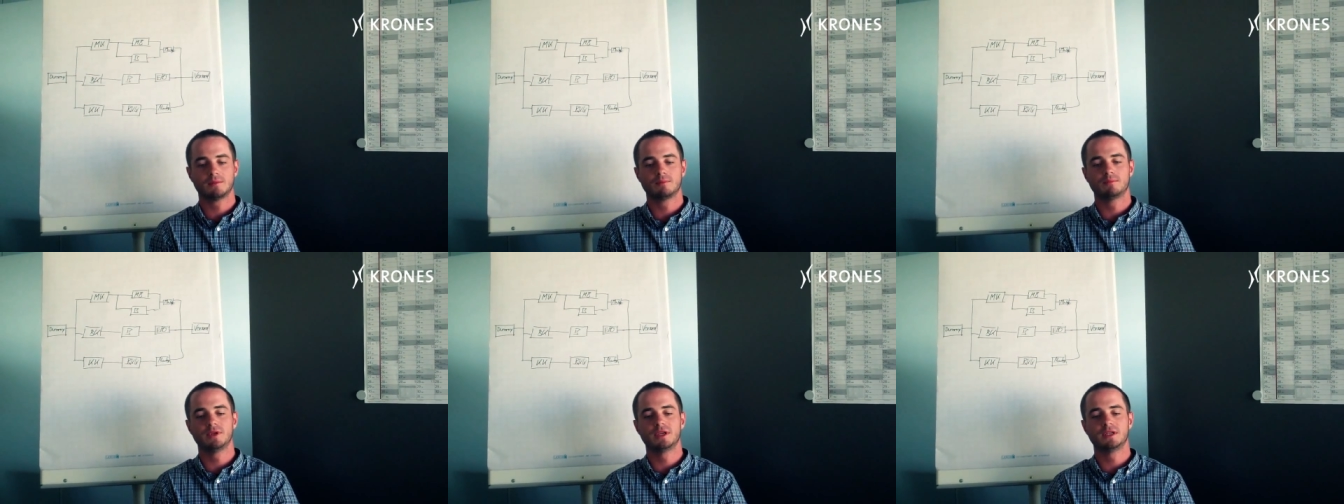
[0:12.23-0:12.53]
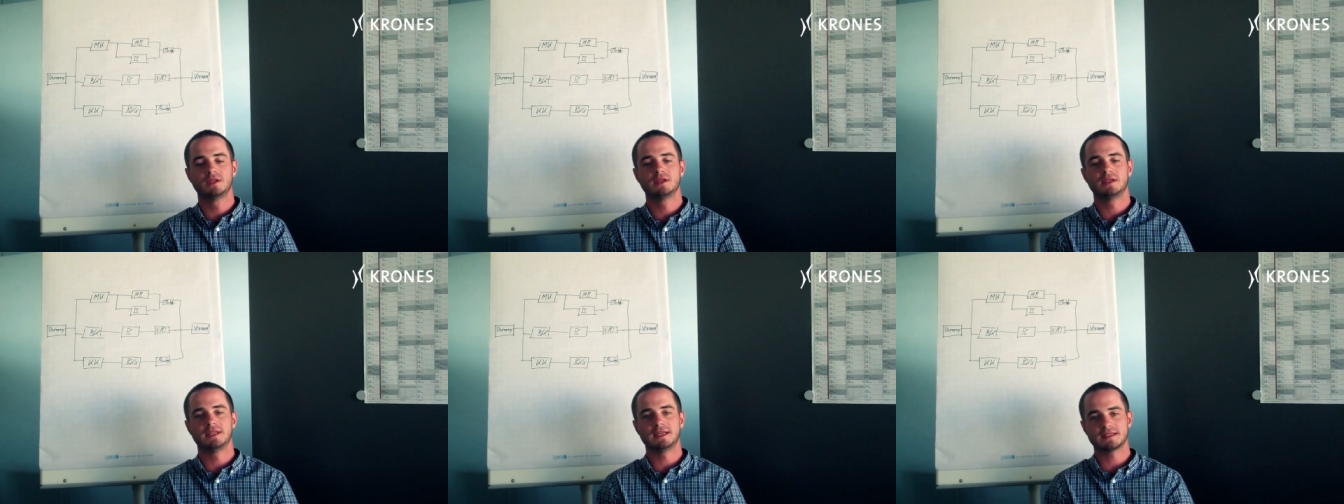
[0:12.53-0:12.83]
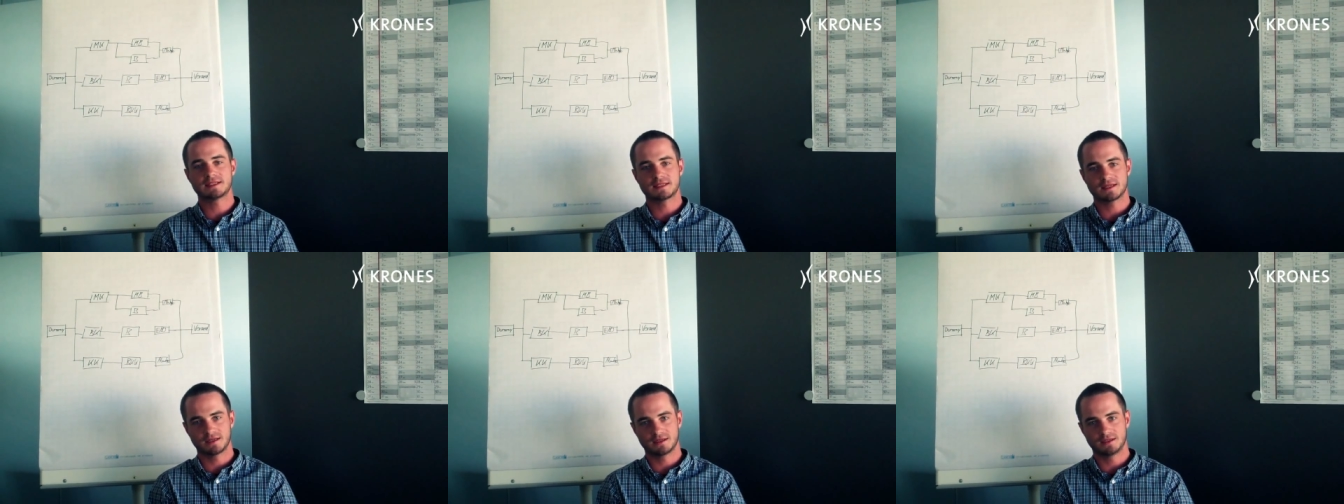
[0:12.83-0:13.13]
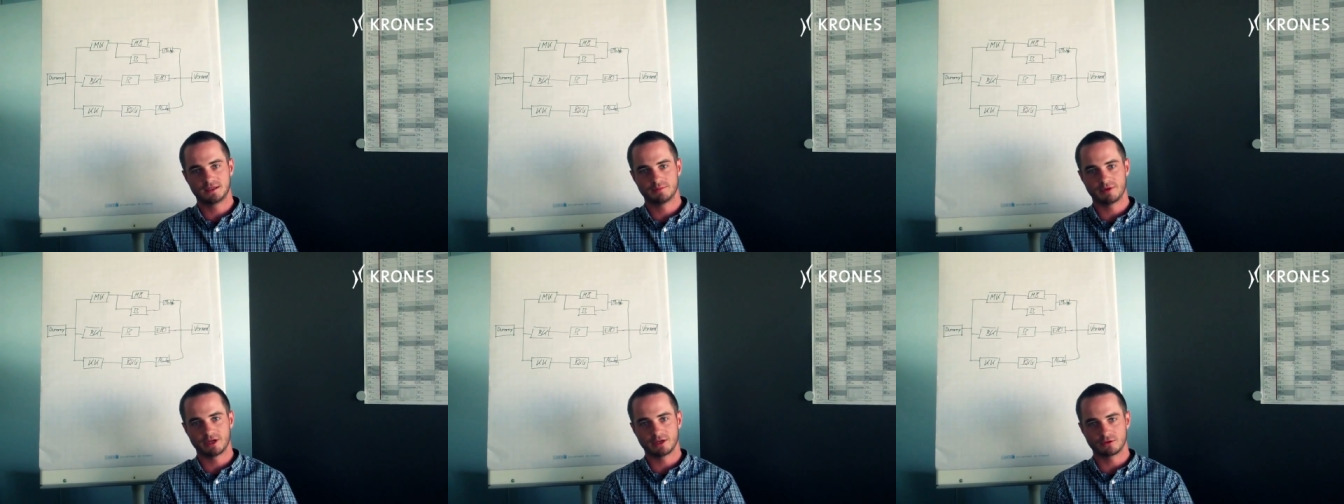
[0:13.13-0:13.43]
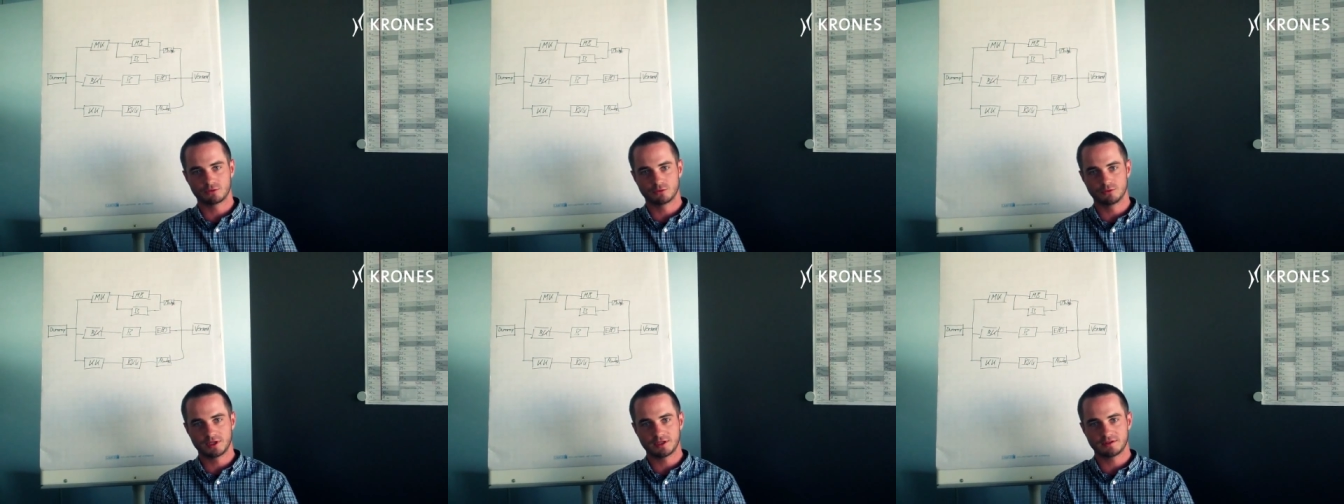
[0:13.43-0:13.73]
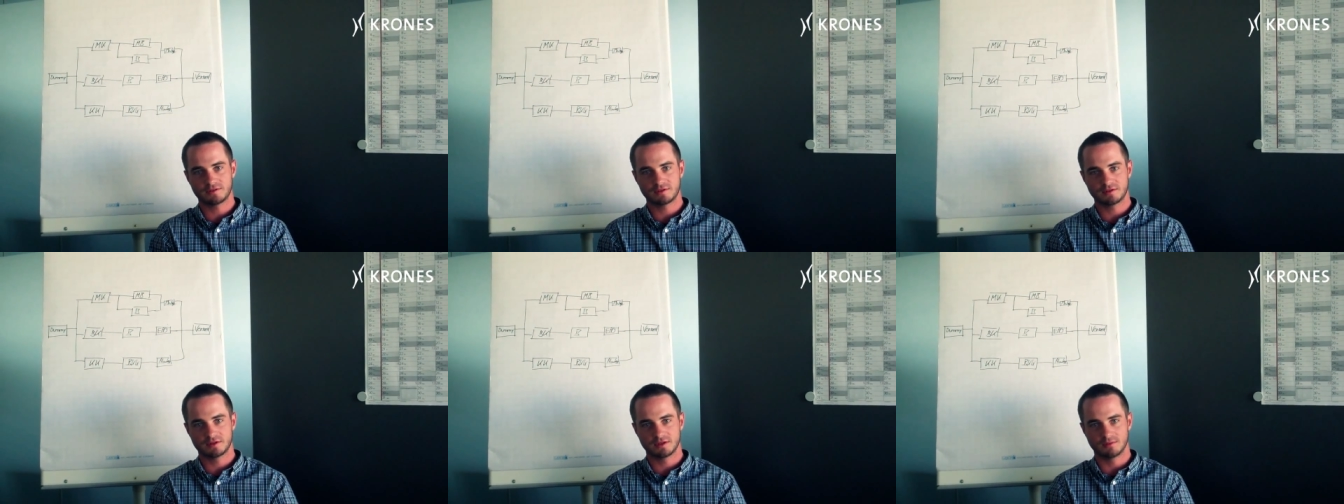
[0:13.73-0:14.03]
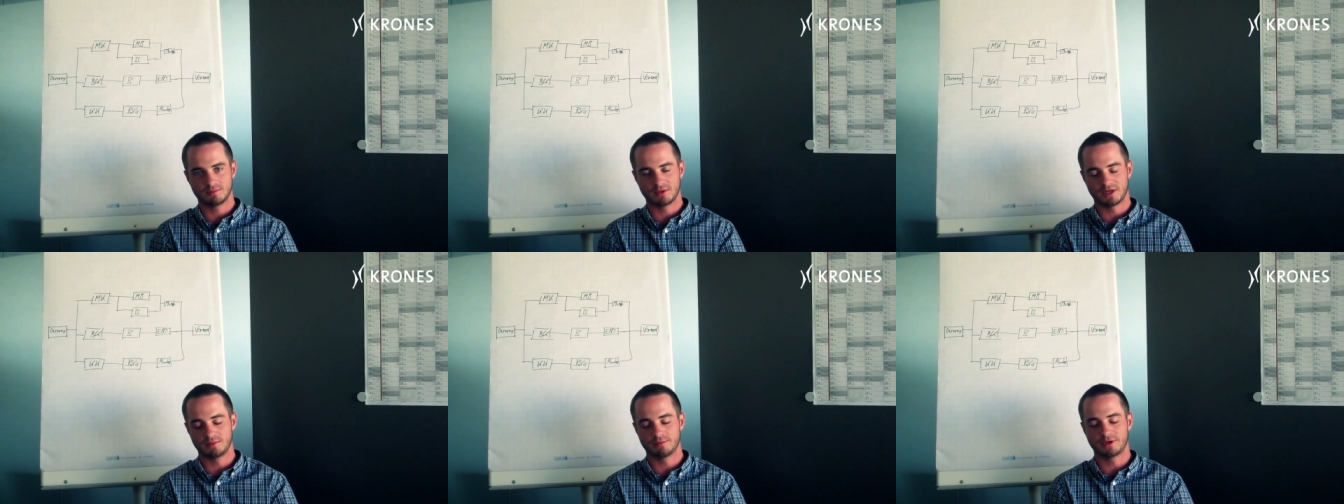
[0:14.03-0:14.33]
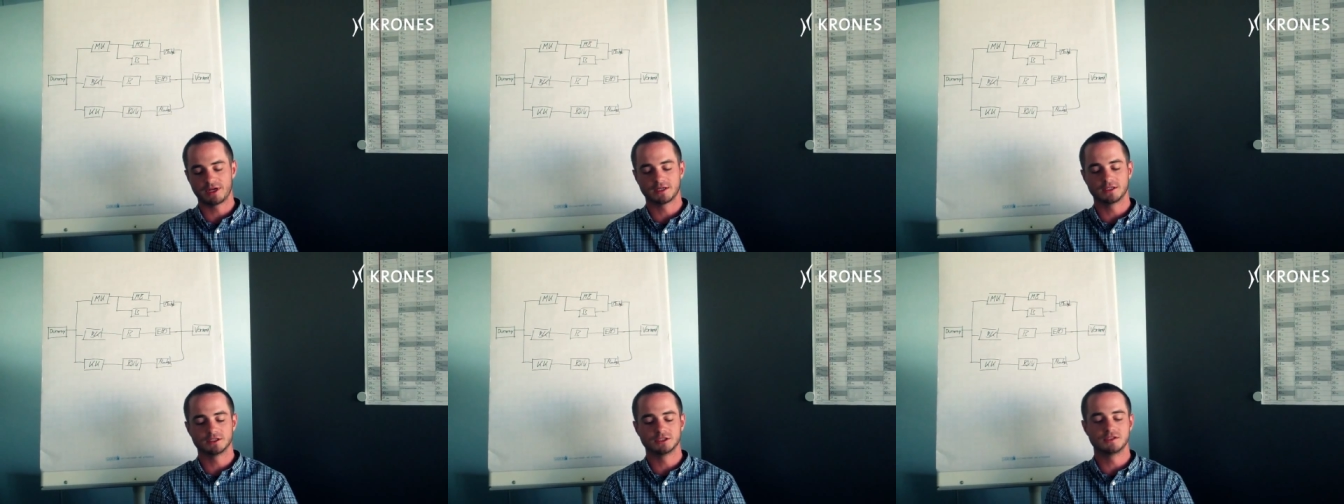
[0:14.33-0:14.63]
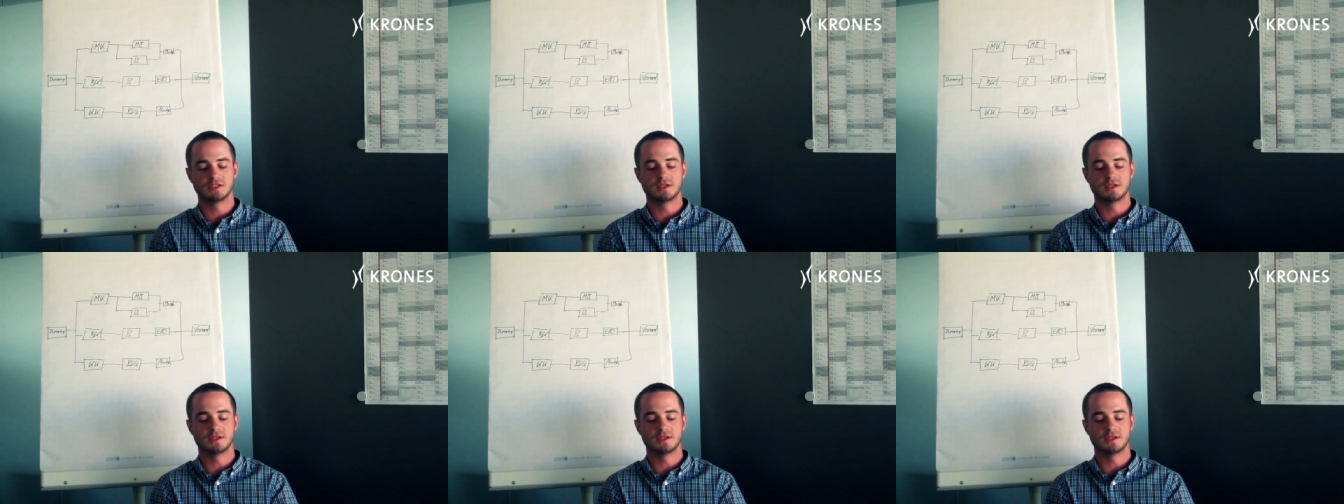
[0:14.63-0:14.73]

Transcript: Bin derzeit hier bei Brones in meinem praktischen